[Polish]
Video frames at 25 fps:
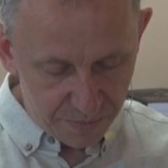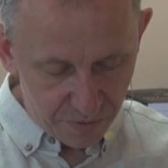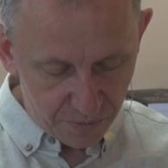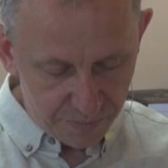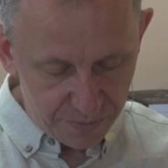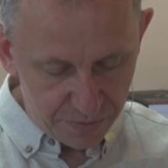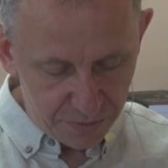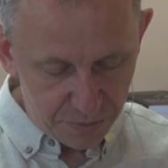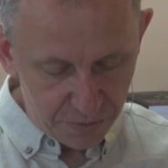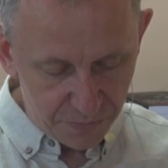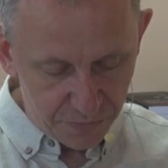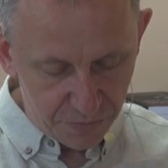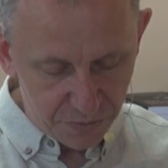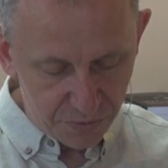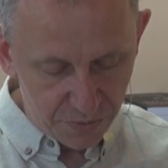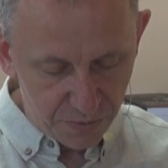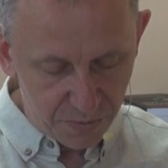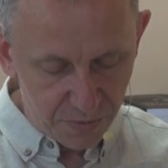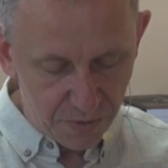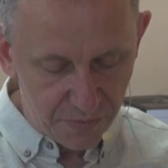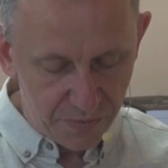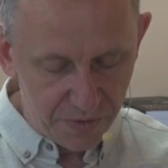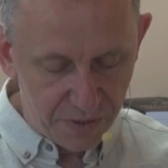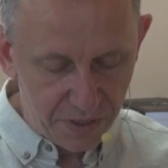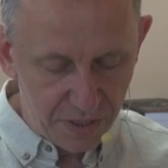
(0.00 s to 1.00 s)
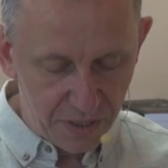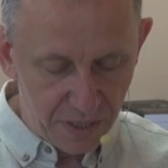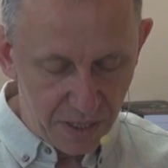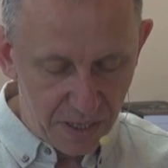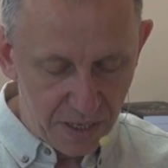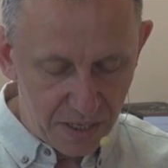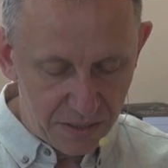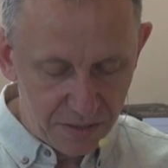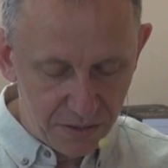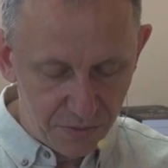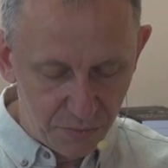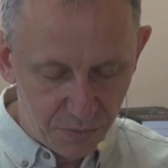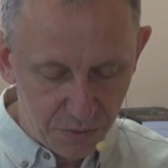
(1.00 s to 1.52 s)
opisów źródłowych i
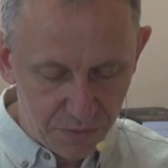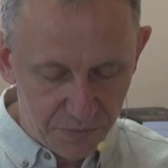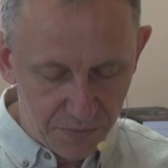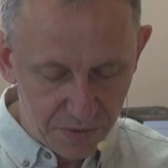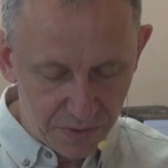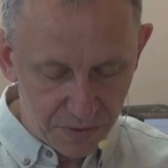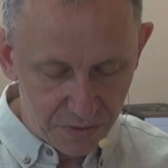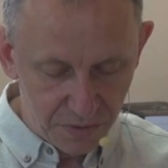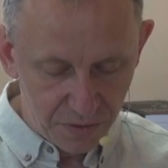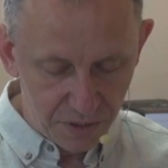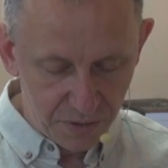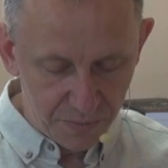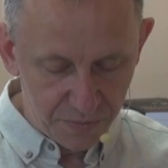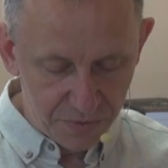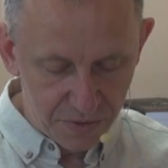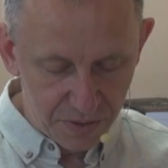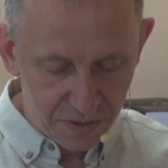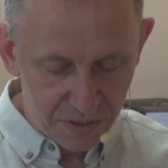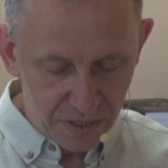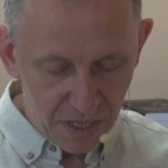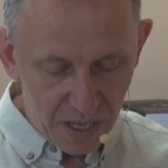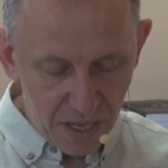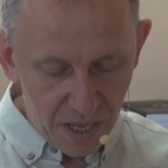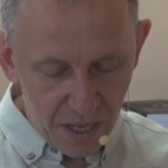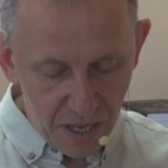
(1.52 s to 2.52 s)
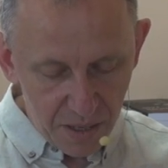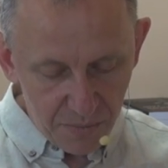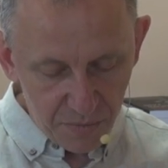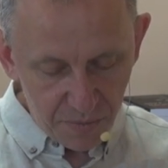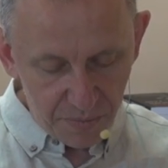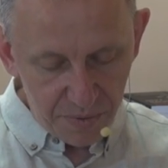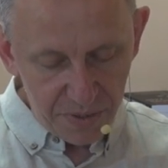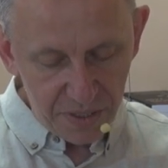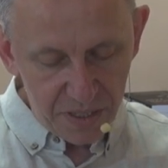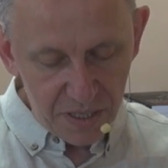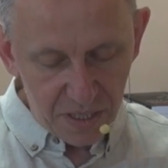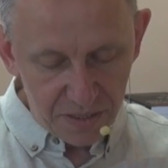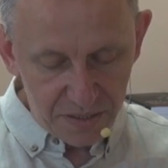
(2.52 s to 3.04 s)
relacji uświęconych przez
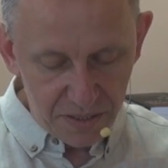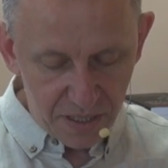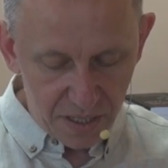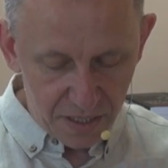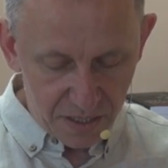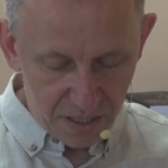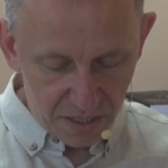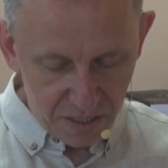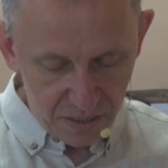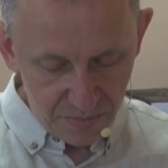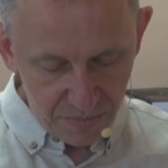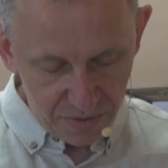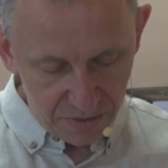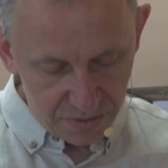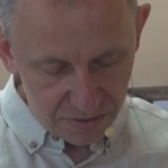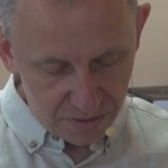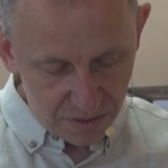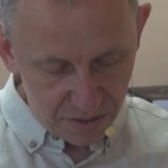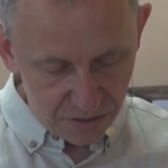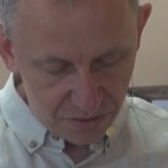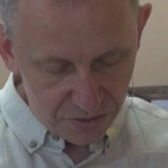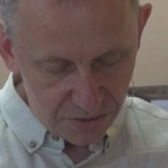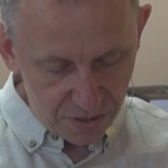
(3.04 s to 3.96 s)
publikacje akademickie.